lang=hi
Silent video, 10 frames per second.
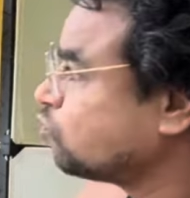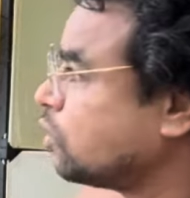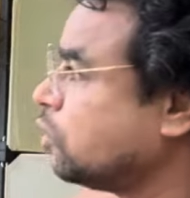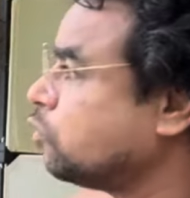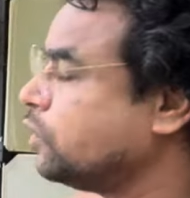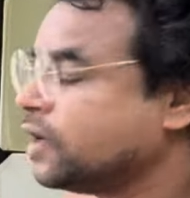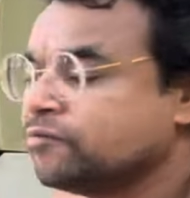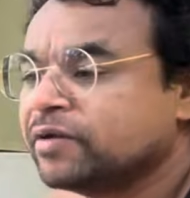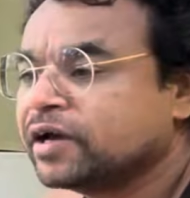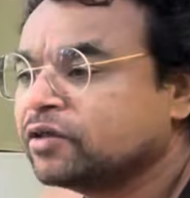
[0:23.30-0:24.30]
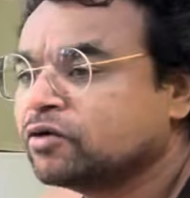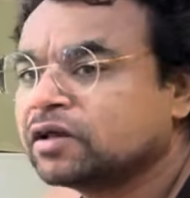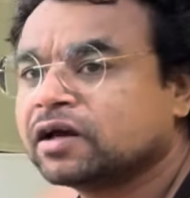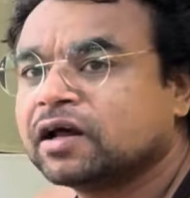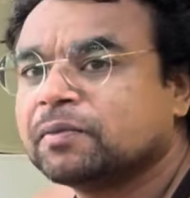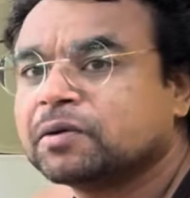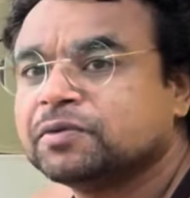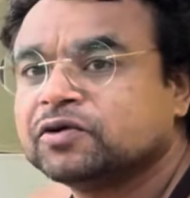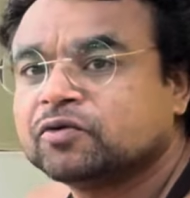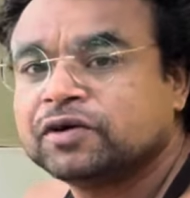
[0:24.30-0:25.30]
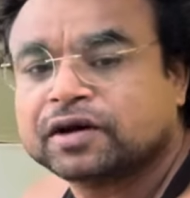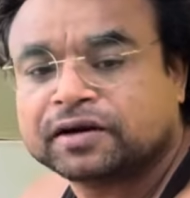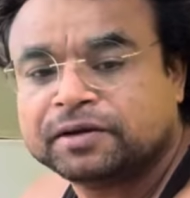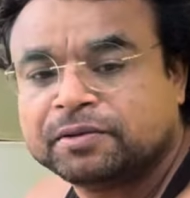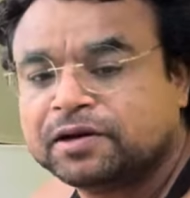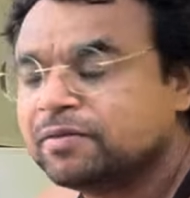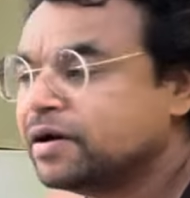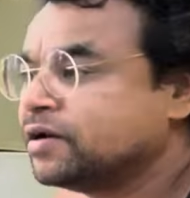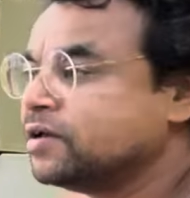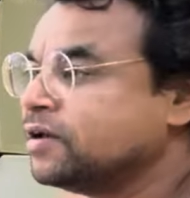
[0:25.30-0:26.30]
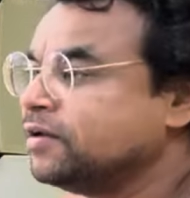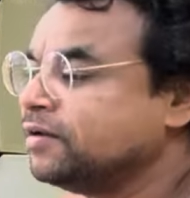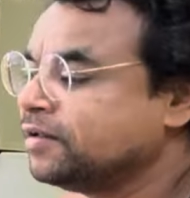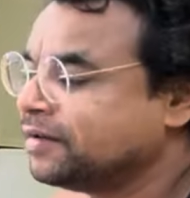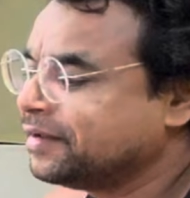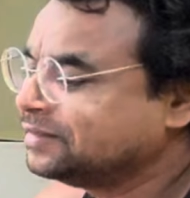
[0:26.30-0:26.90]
कल कोई लाइव में क्या तो रहा था आपके पीछे कोई नकली बिल्ली बैठी है हिल नहीं रही